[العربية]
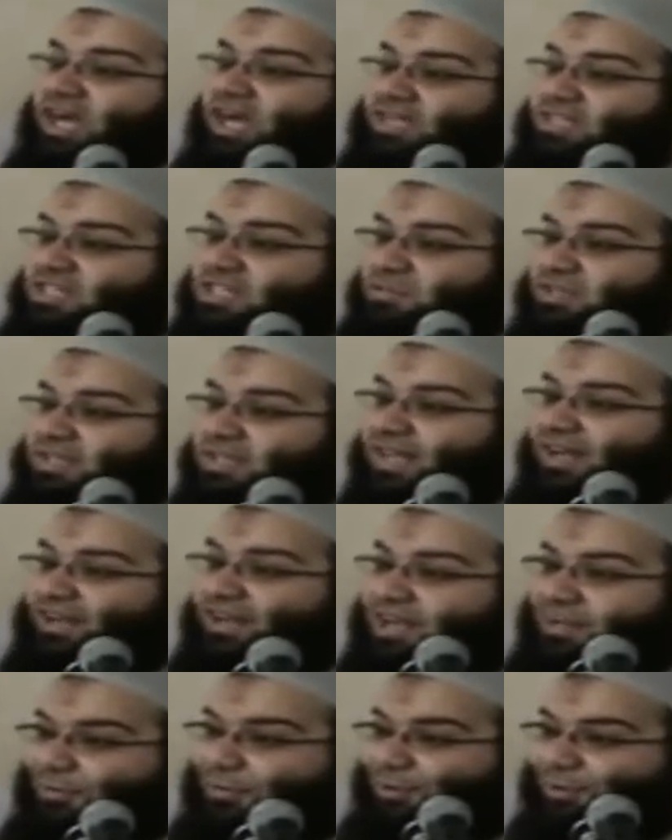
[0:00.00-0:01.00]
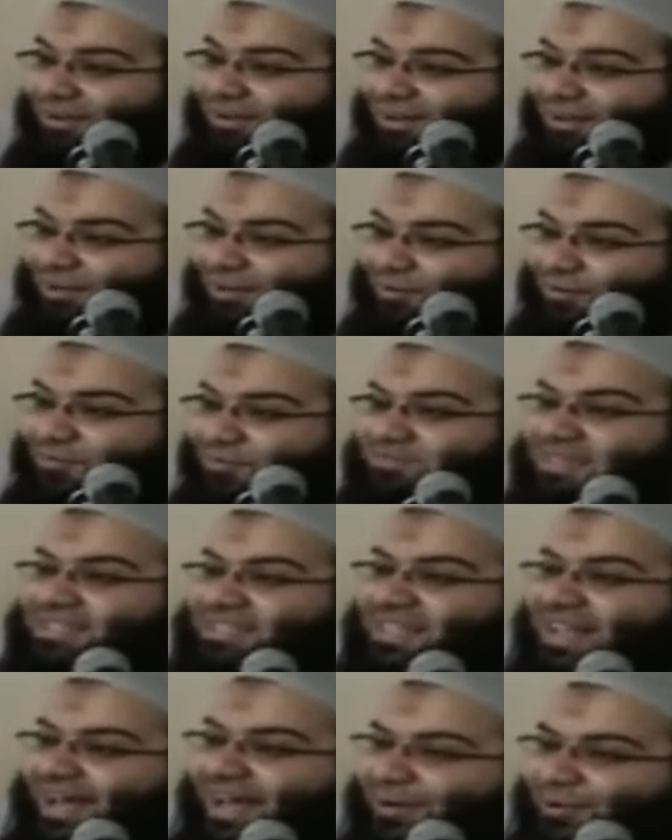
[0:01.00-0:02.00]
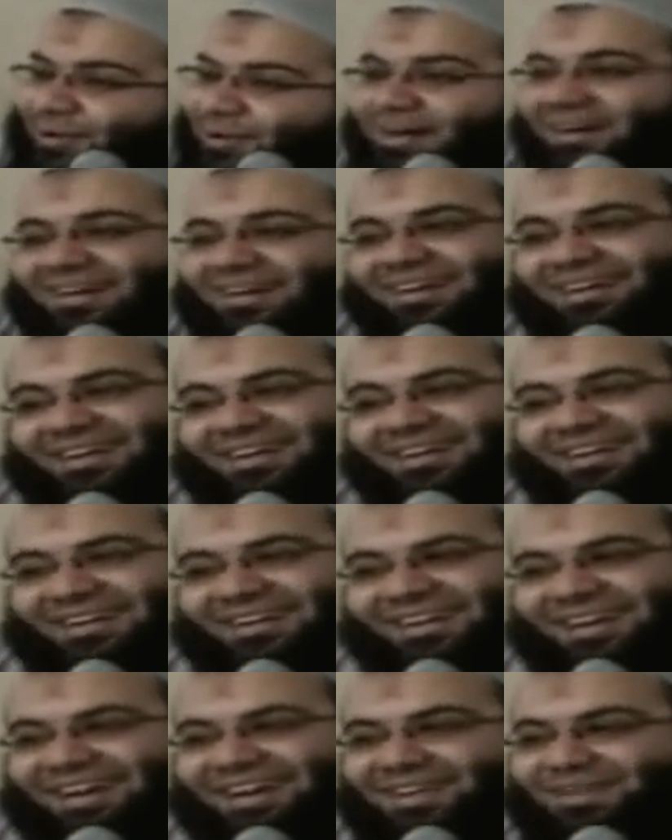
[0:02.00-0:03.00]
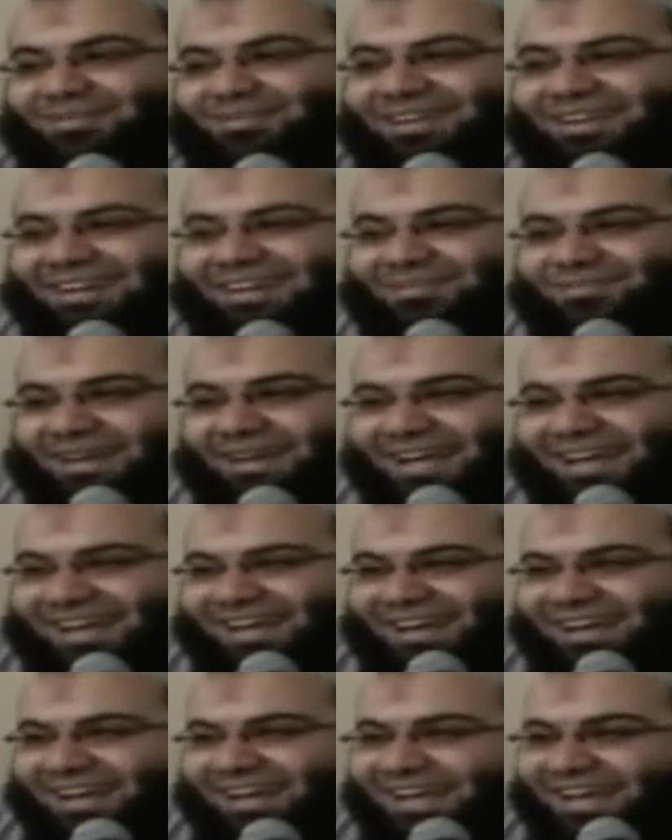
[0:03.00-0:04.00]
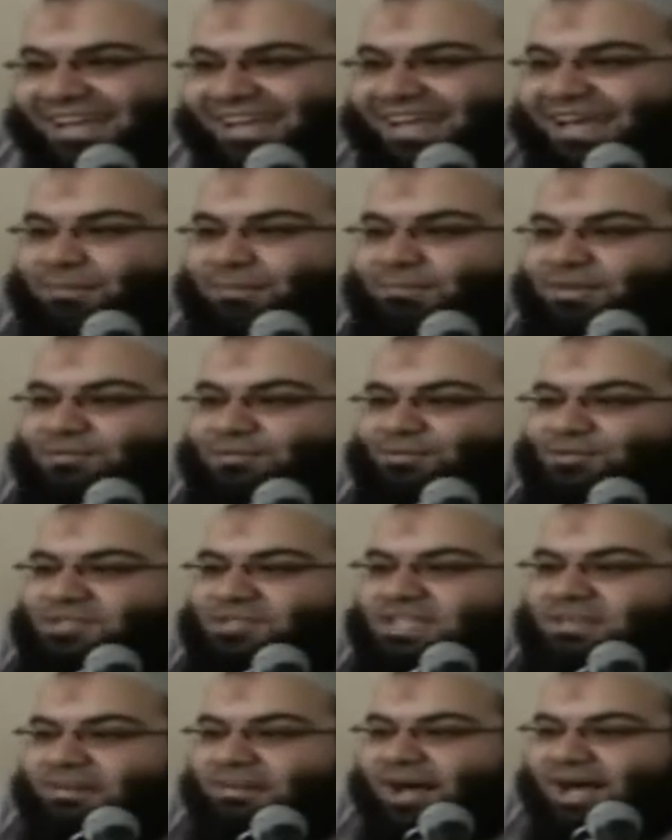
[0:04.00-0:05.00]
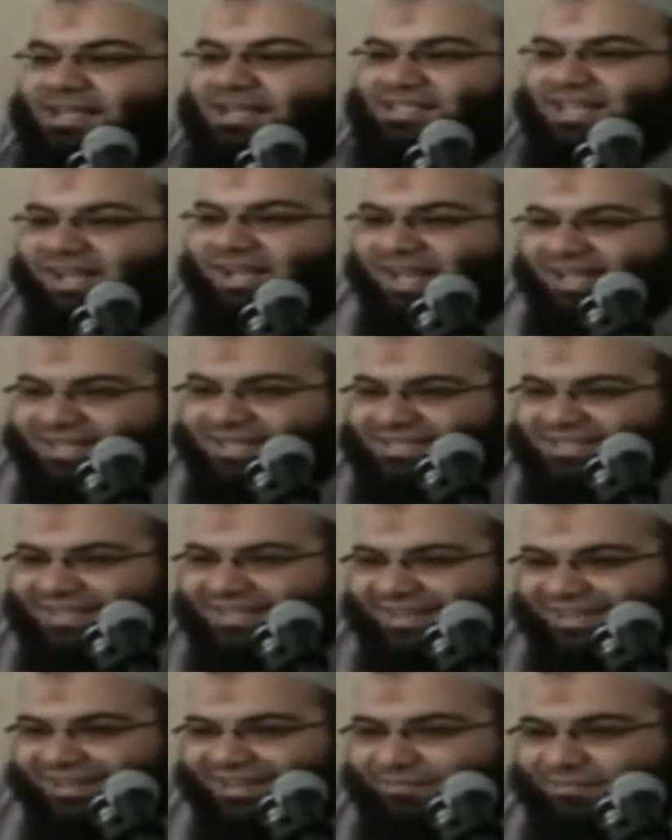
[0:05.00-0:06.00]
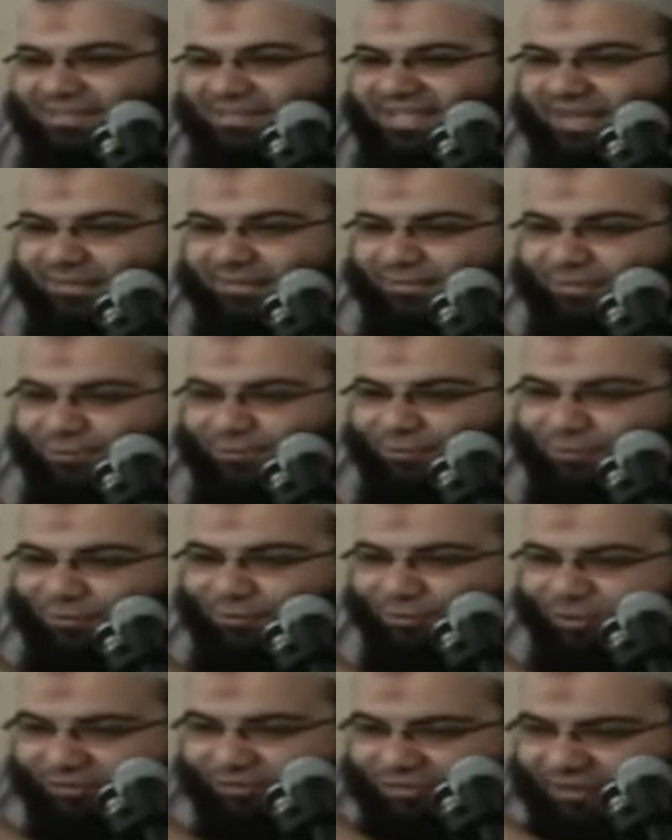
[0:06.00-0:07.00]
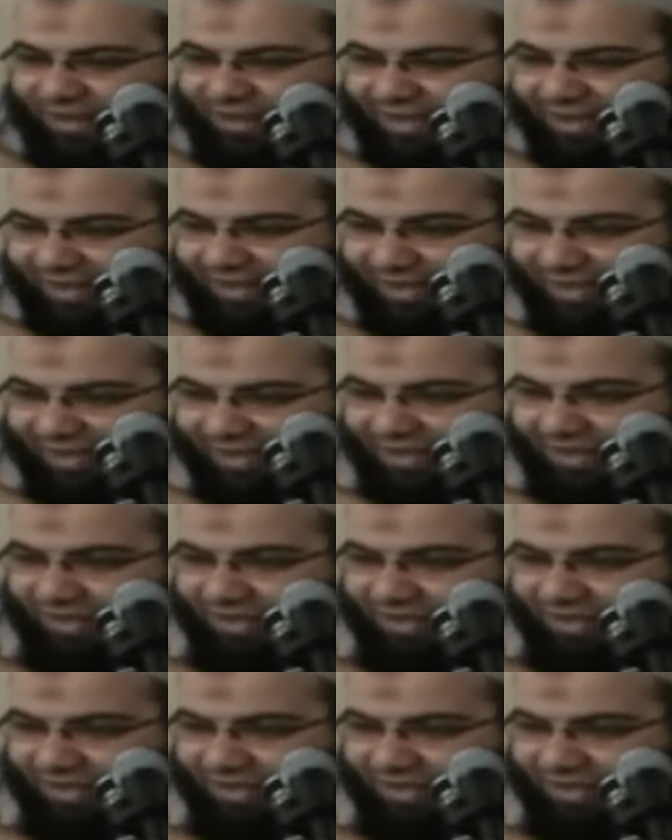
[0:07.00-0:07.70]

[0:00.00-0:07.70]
ده أختي بتكلمه وبتسأله آه خلي بالك بقى كم من مصيبة حصلت بسبب الوقوع في إيه